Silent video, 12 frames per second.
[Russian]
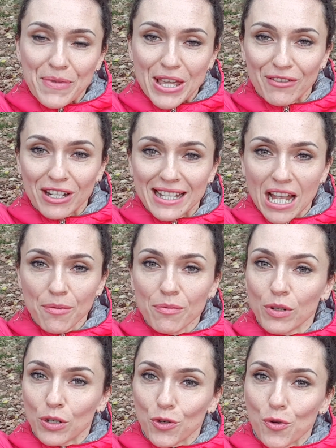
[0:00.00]
Первый экзамен,
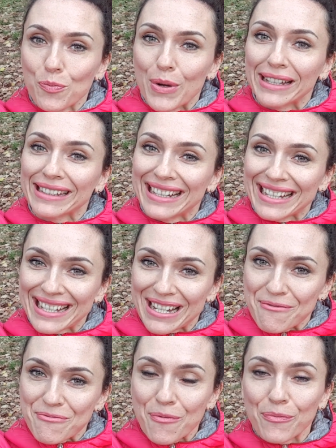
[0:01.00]
причем по
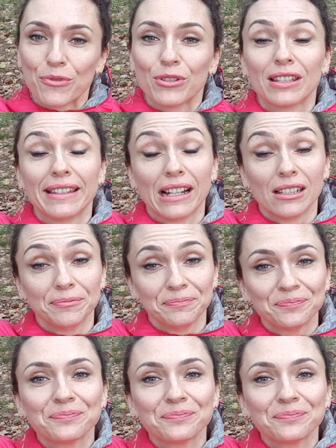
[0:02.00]
английскому будет, да.